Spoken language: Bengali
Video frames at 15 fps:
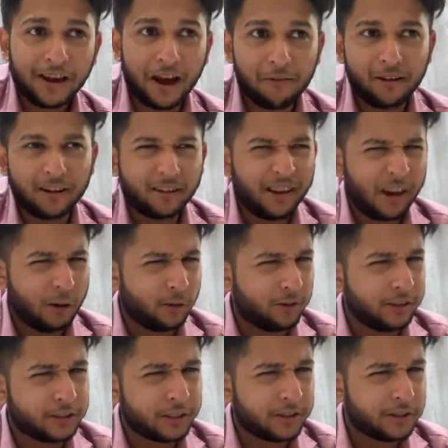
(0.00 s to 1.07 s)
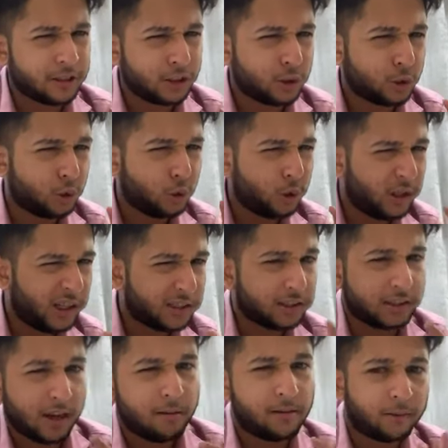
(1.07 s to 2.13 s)
আমার এখনের জেনারেশন
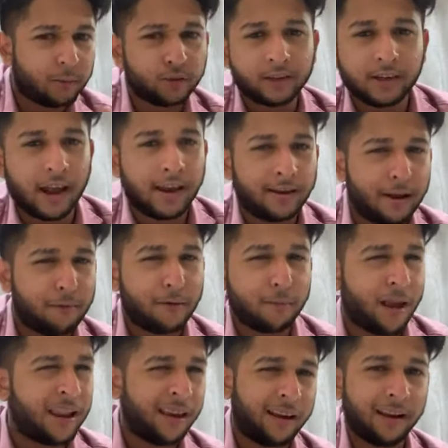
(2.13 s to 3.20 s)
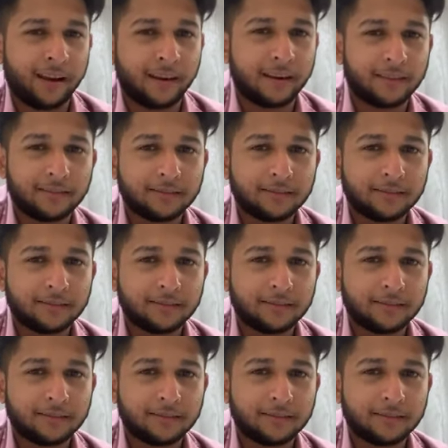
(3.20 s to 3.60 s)
কুলনেসটা আমার মধ্যে নাই আমার ভালো লাগে না এটা